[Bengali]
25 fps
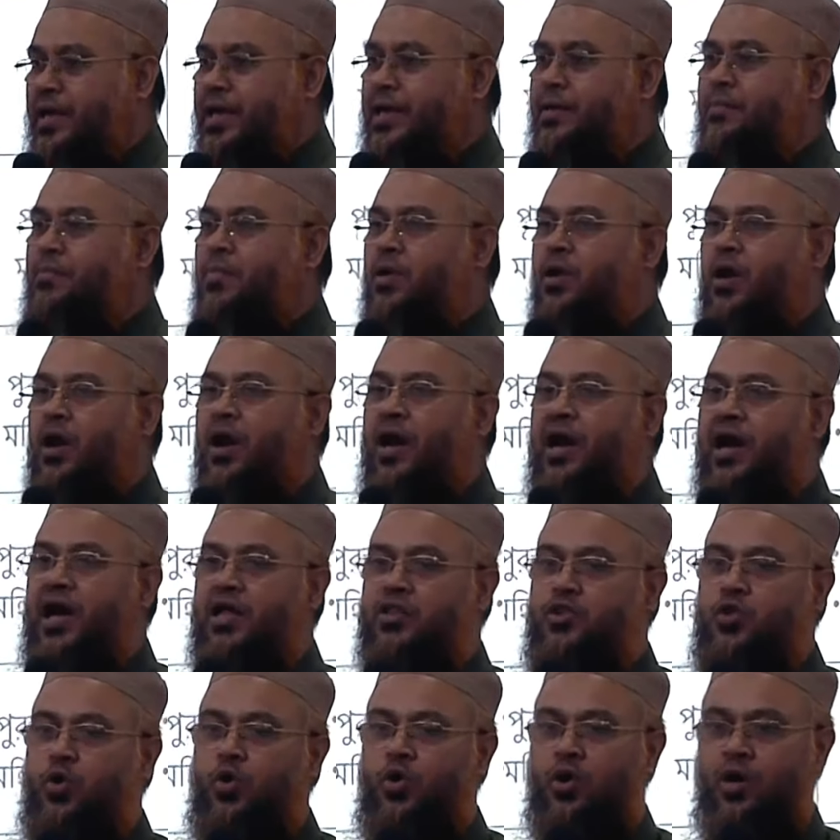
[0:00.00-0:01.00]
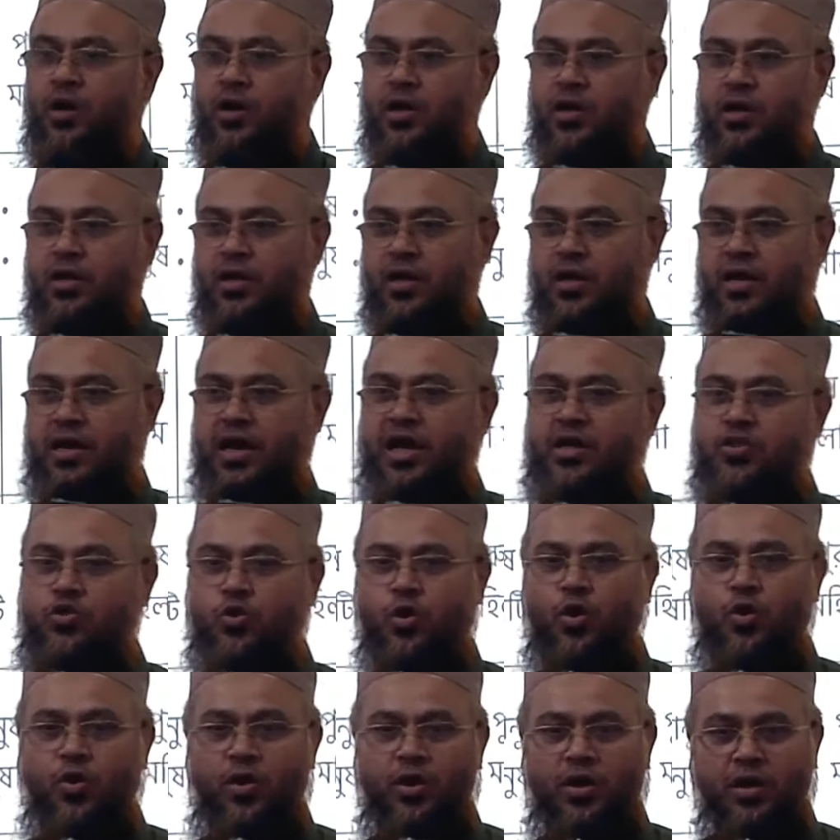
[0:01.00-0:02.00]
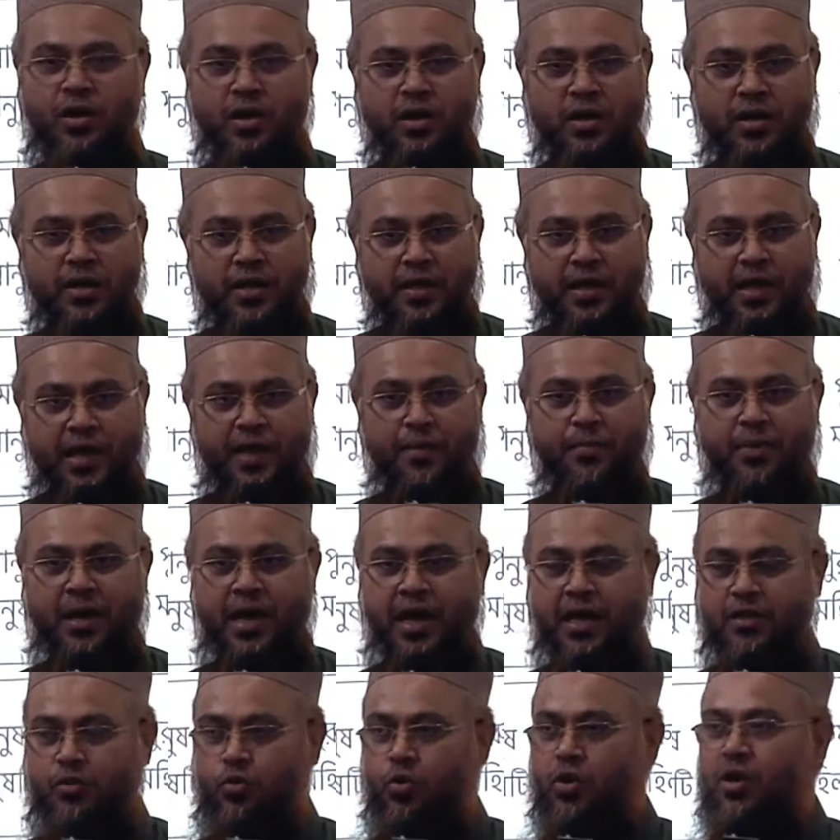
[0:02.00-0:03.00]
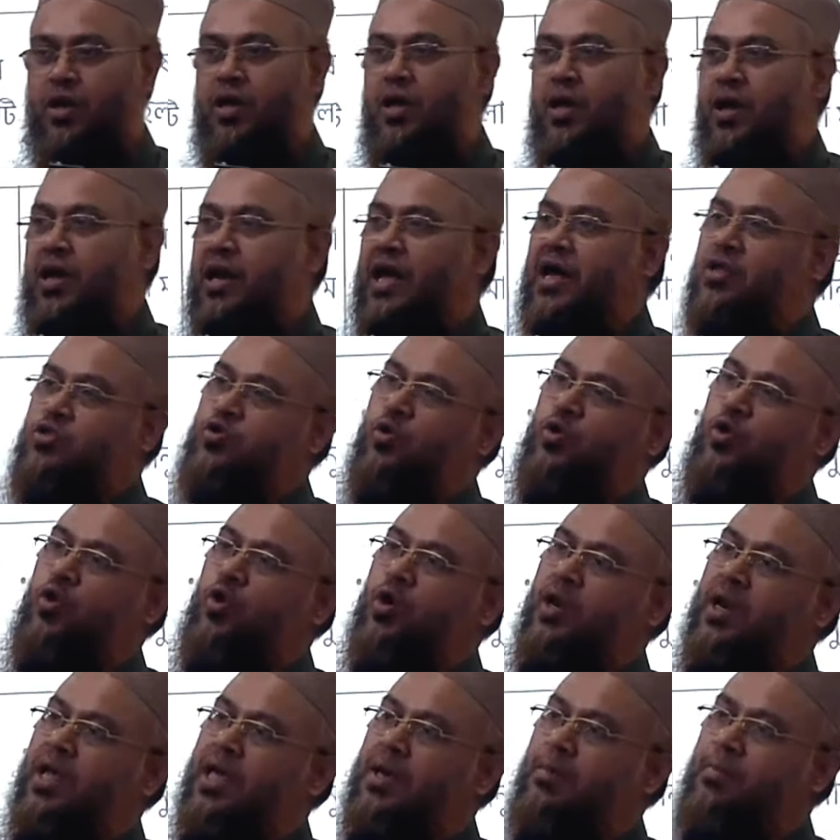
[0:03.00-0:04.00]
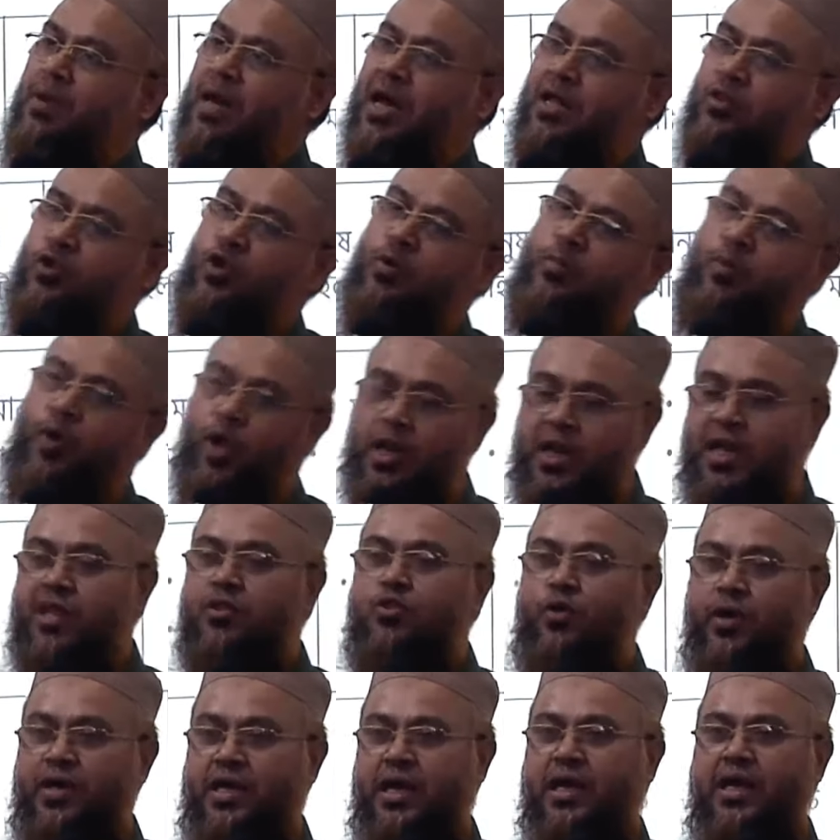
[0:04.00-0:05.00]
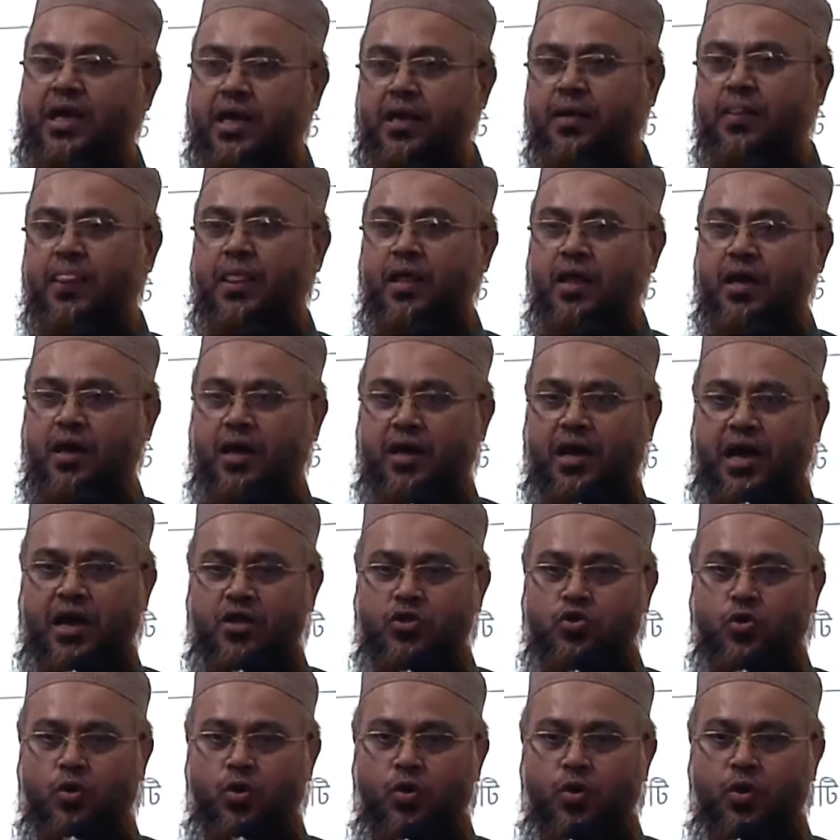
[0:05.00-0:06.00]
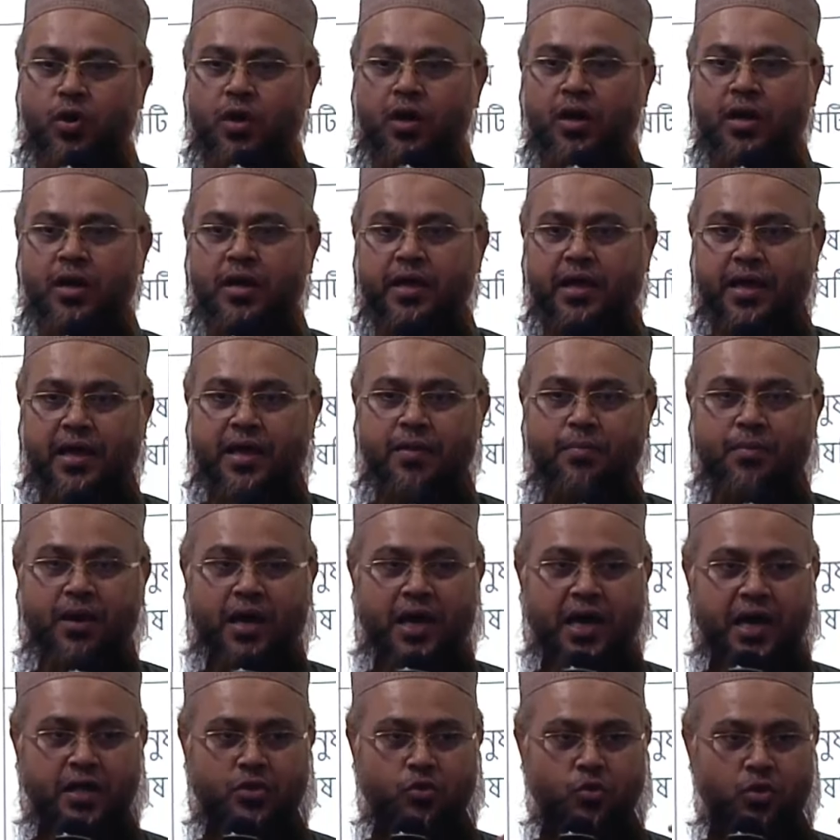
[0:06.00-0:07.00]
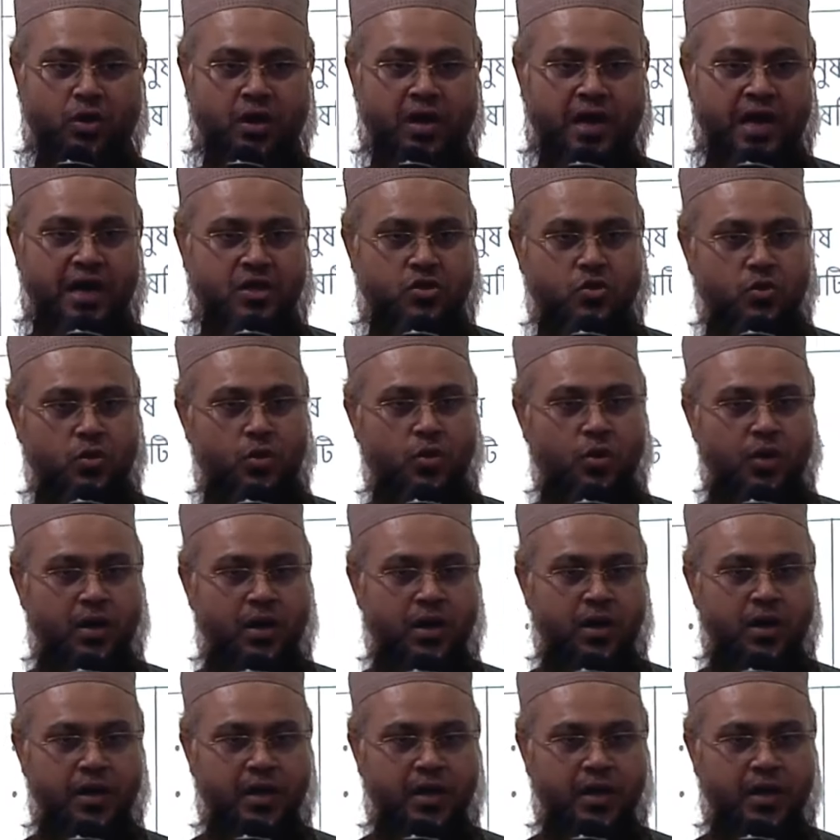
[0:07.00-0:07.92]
ইমরা আতুন রাজুলুন এমরাতুন রাজুলুন এমরাতুন বললেন তো এটা কি রাজুলুন এমরাতুন রাজুলুন